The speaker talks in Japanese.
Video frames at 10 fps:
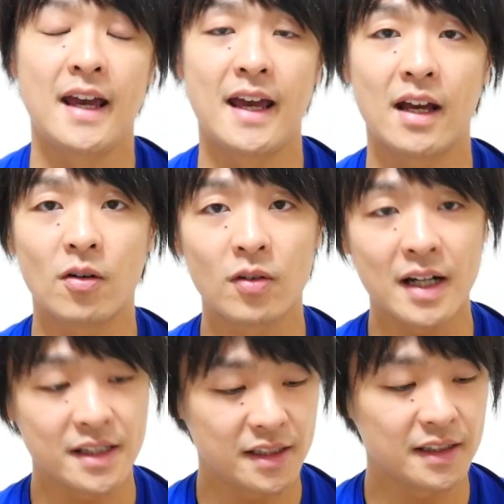えー、交
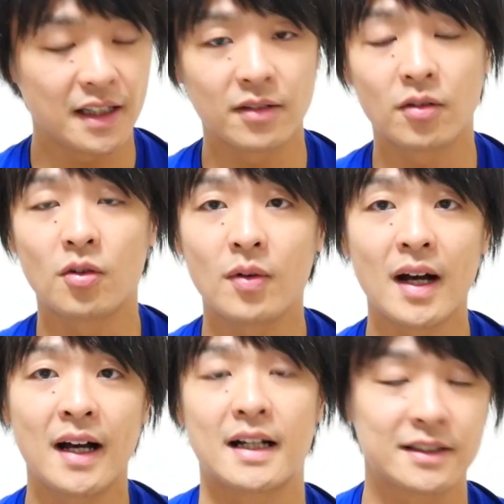感神経の方
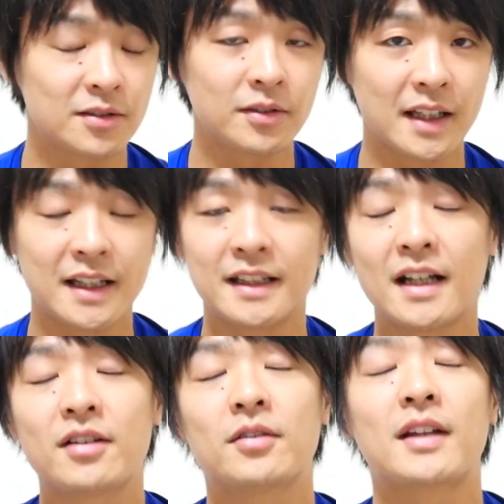は活動的に
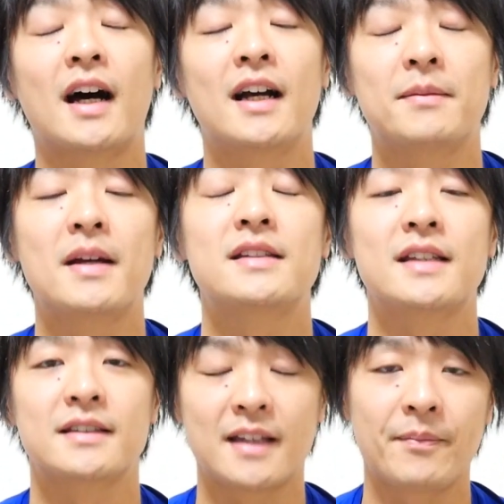なるようなイメージ
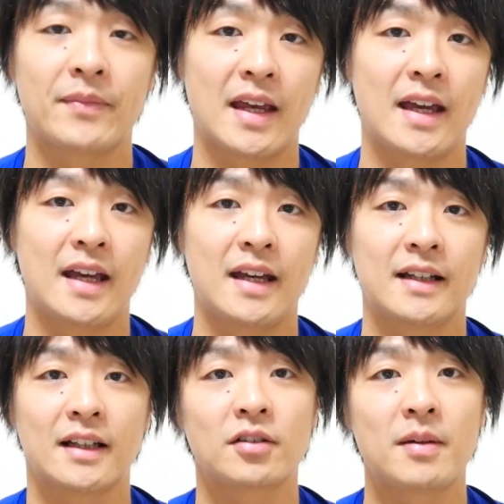ですね、
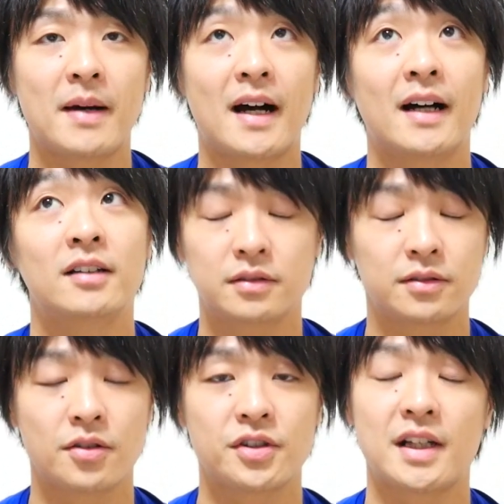えー、例えば
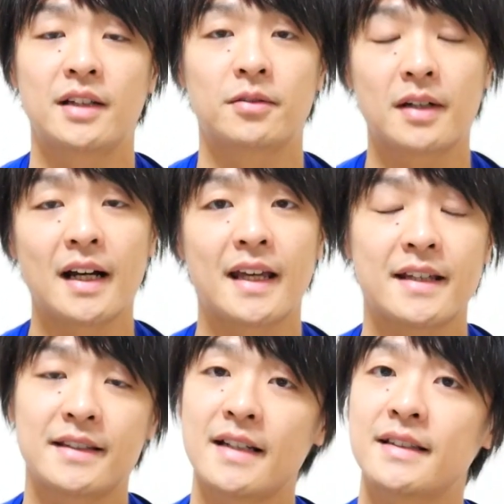運動したりとか
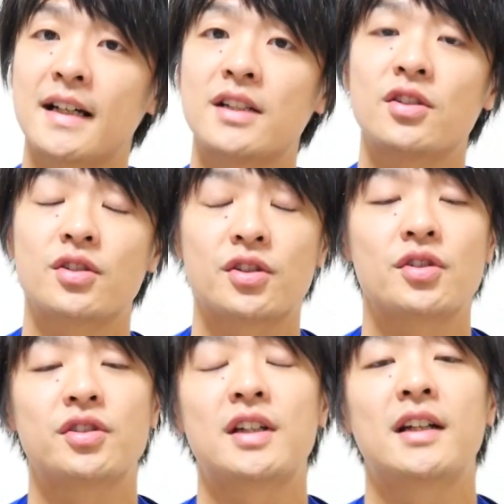血圧が上
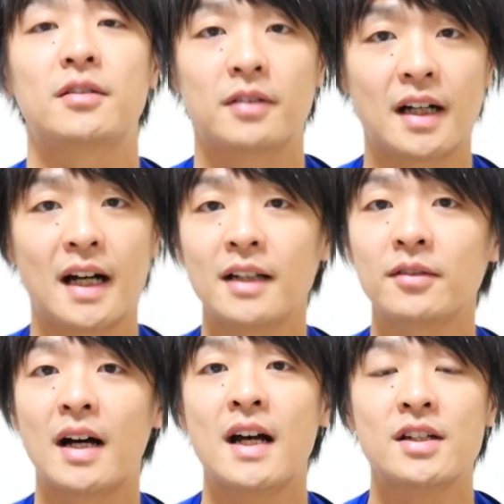昇したりとかあ
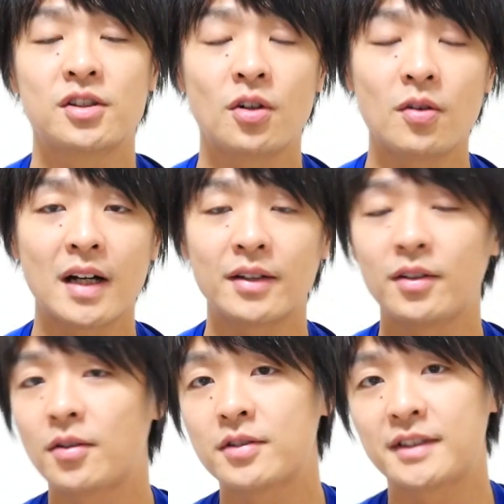とは消化の
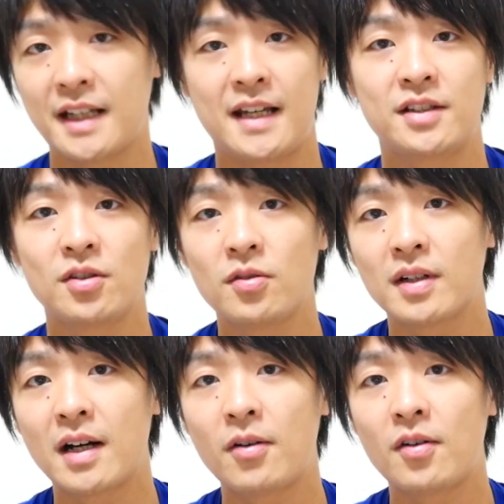抑制消
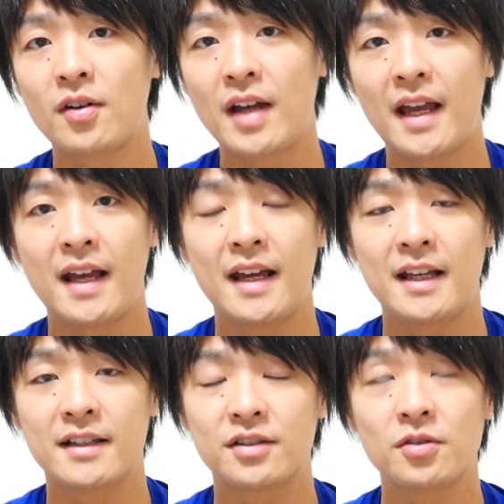化を、
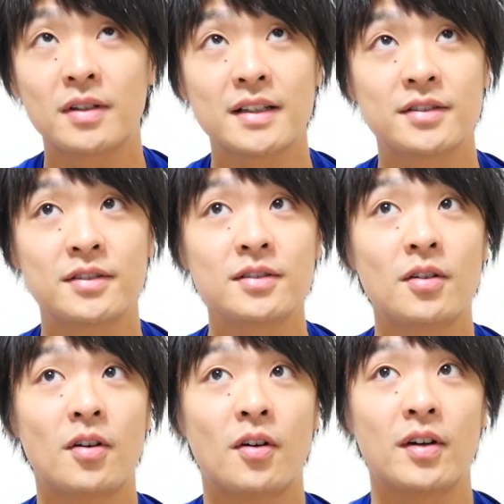えー、消化する
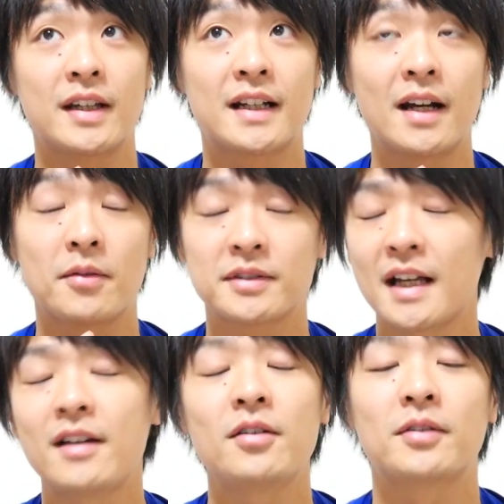のを一回
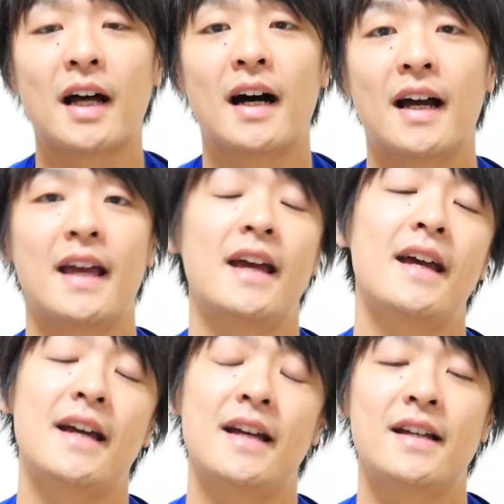抑えるような、
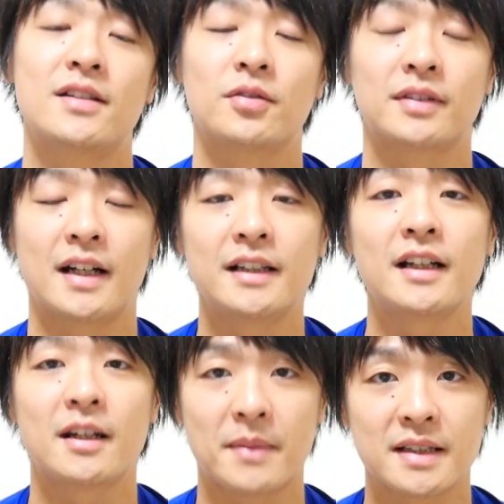えーえー、状態に
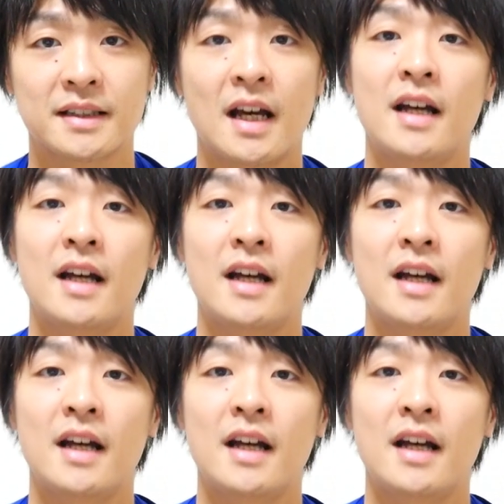なります